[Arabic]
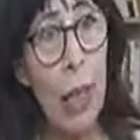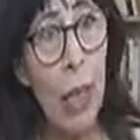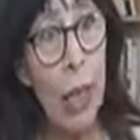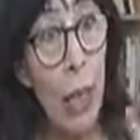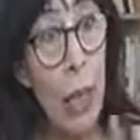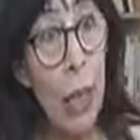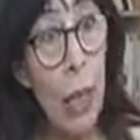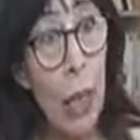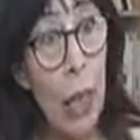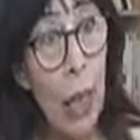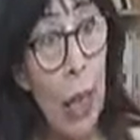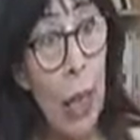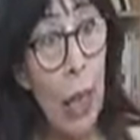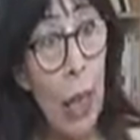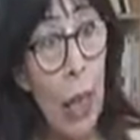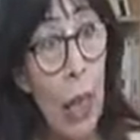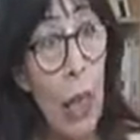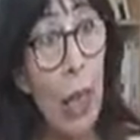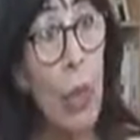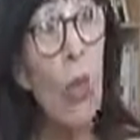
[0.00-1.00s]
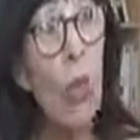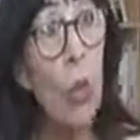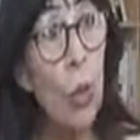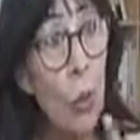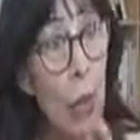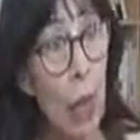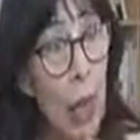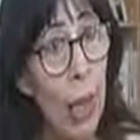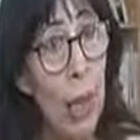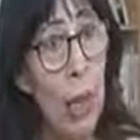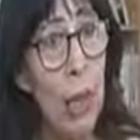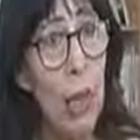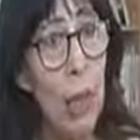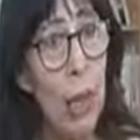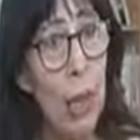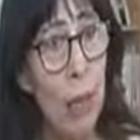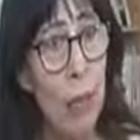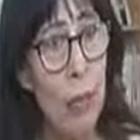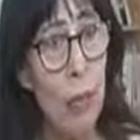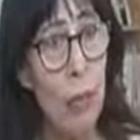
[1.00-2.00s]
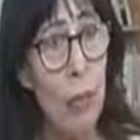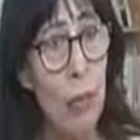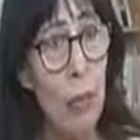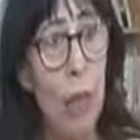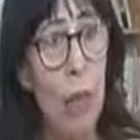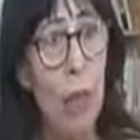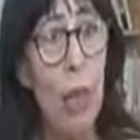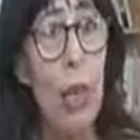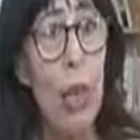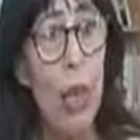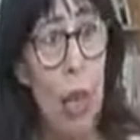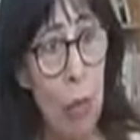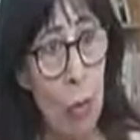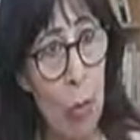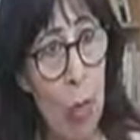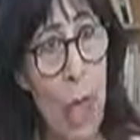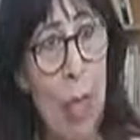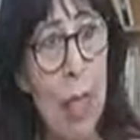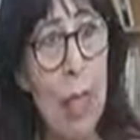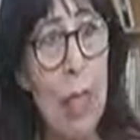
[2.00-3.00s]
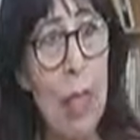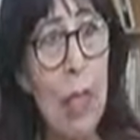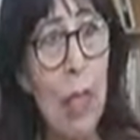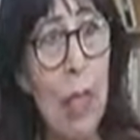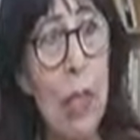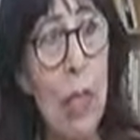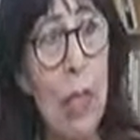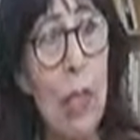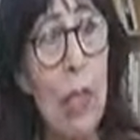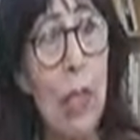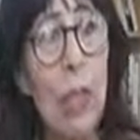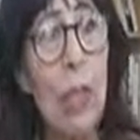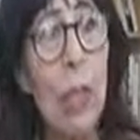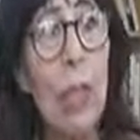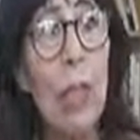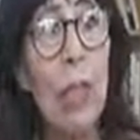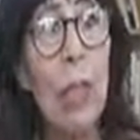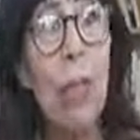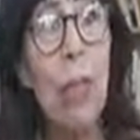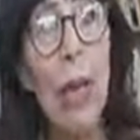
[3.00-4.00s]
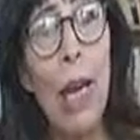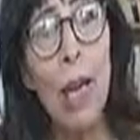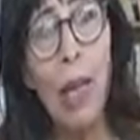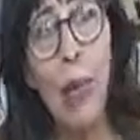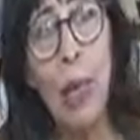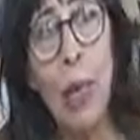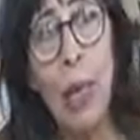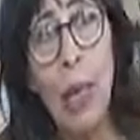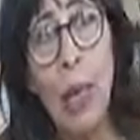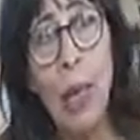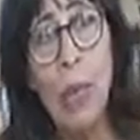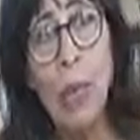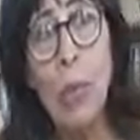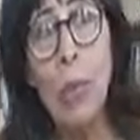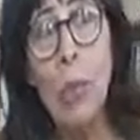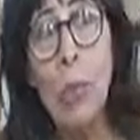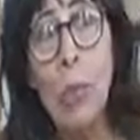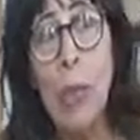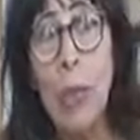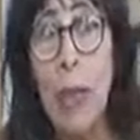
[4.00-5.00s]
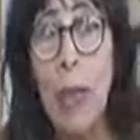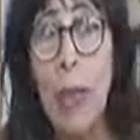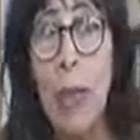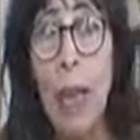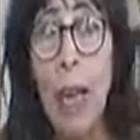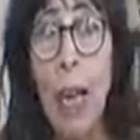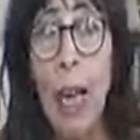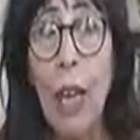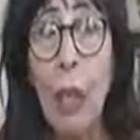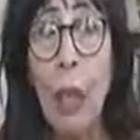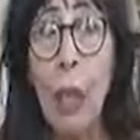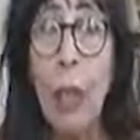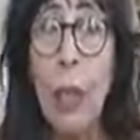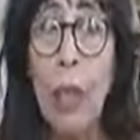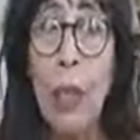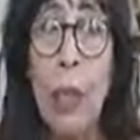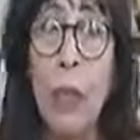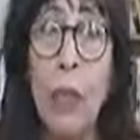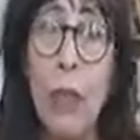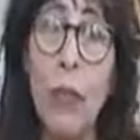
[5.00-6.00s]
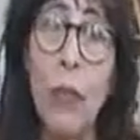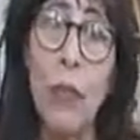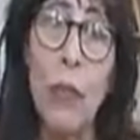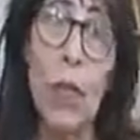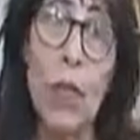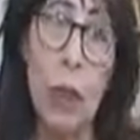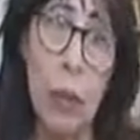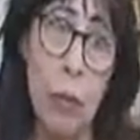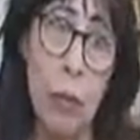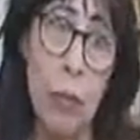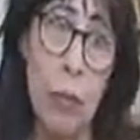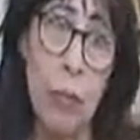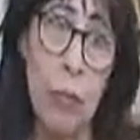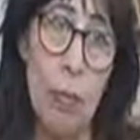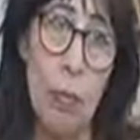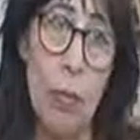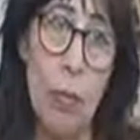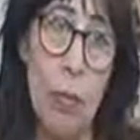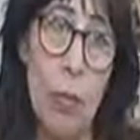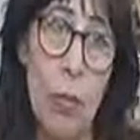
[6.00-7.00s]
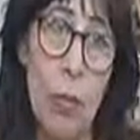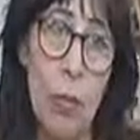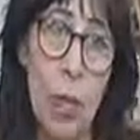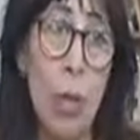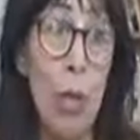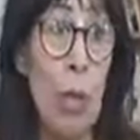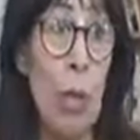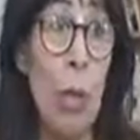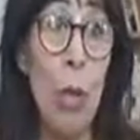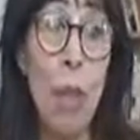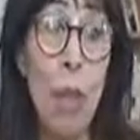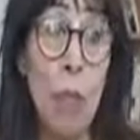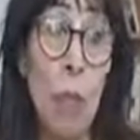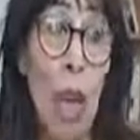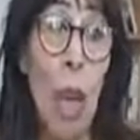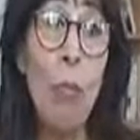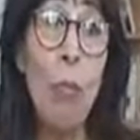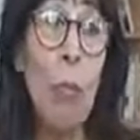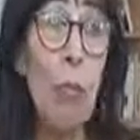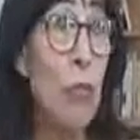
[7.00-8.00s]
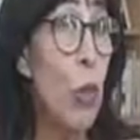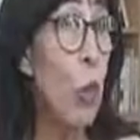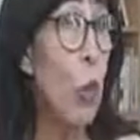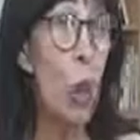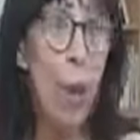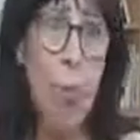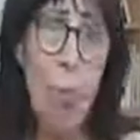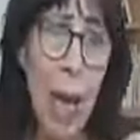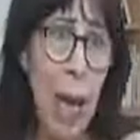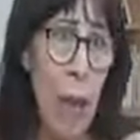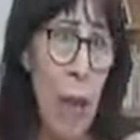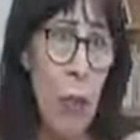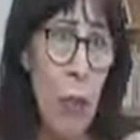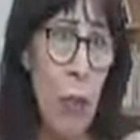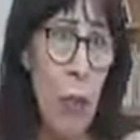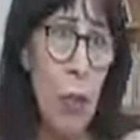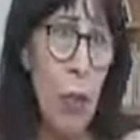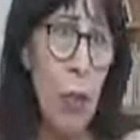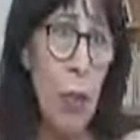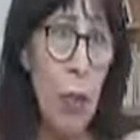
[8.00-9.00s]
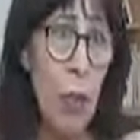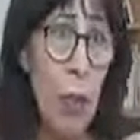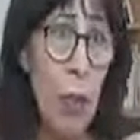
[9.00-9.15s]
أن هناك قوة كما سلف كما أسلفت تبحث على طمس هذا العقل وهذا التفكير عندما نتامل في كل ما حدث